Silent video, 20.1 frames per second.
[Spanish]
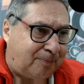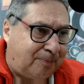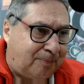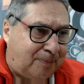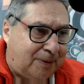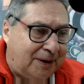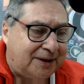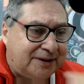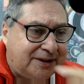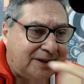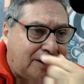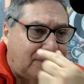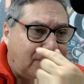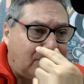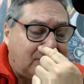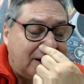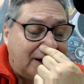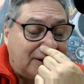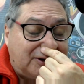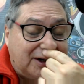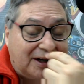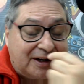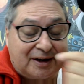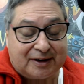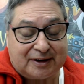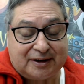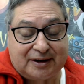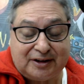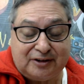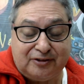planteaba una,
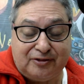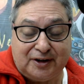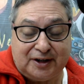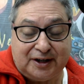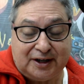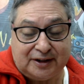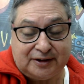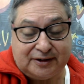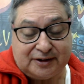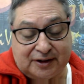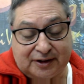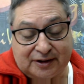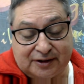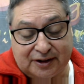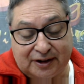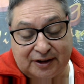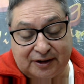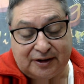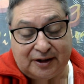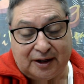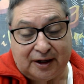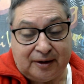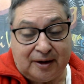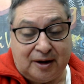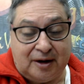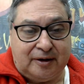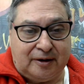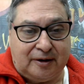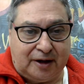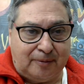carrera diferente, distinta,
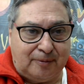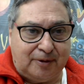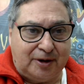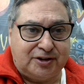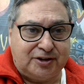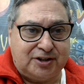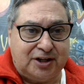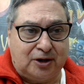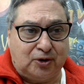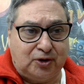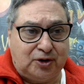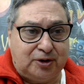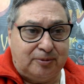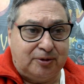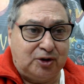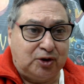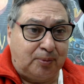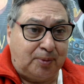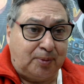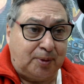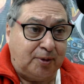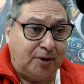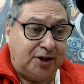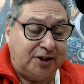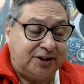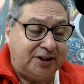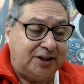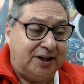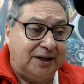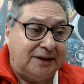además ya el condimento propio que
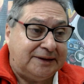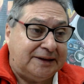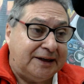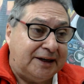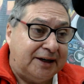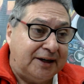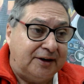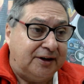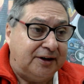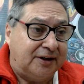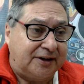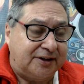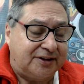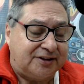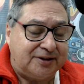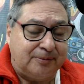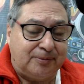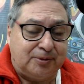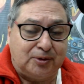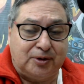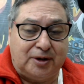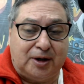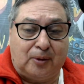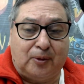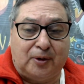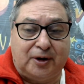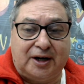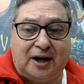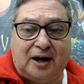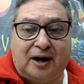tiene el TN, que siempre es una
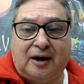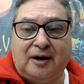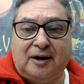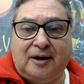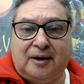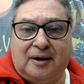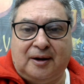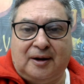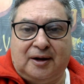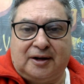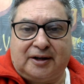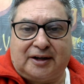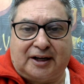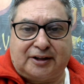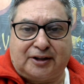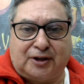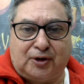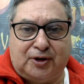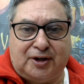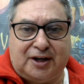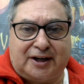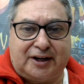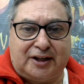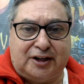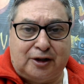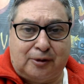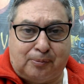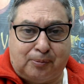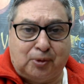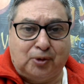buena categoría que
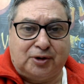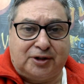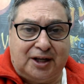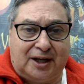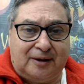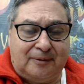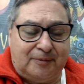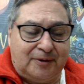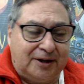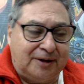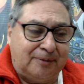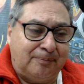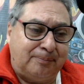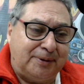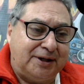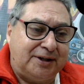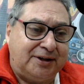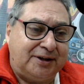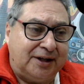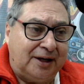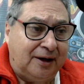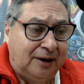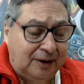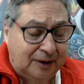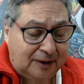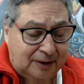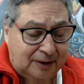disputa en pista